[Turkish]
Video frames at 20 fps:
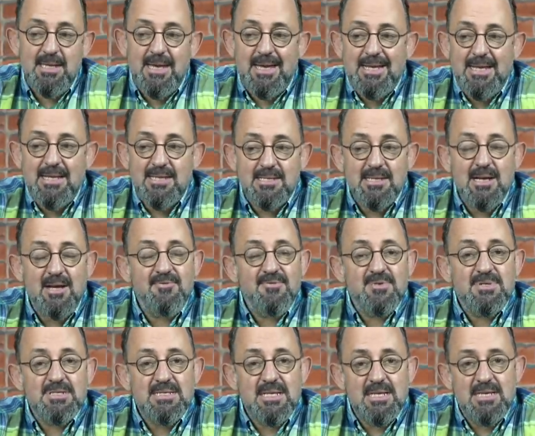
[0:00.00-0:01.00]
Yani
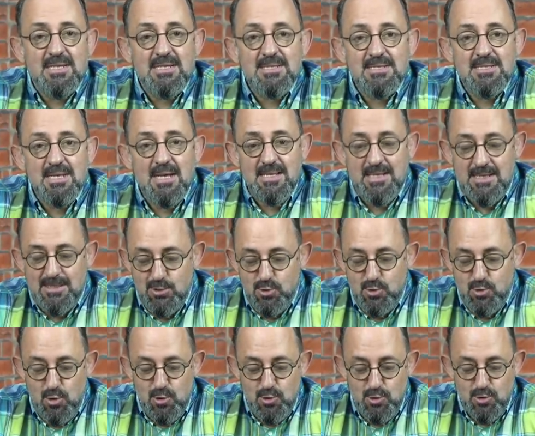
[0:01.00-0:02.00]
etrafınızdaki insanların
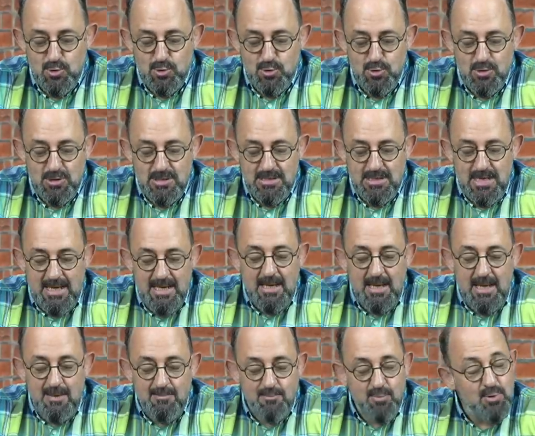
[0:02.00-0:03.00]
coşkusu size
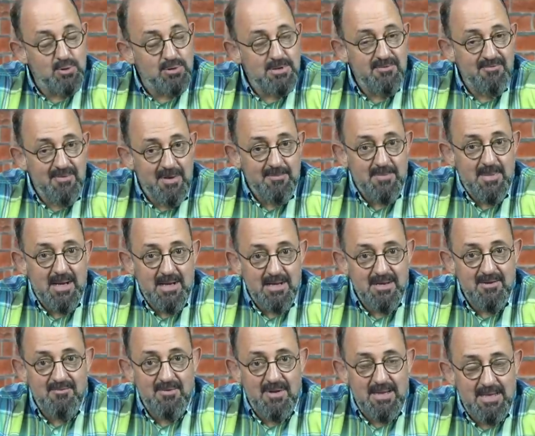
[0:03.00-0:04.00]
hem pozitif hem
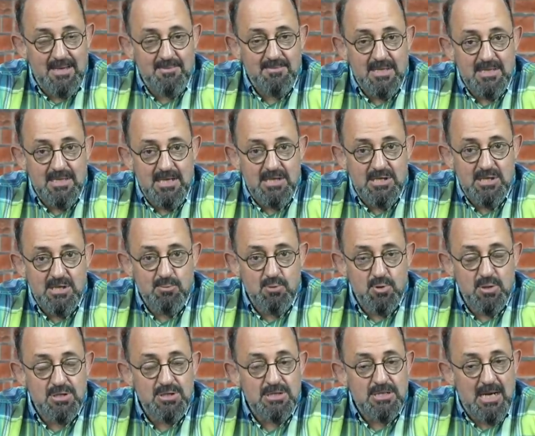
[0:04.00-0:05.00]
negatif anlamda değişik
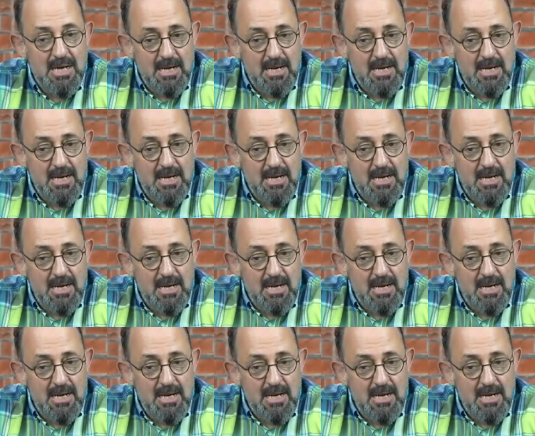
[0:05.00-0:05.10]
bulaşır.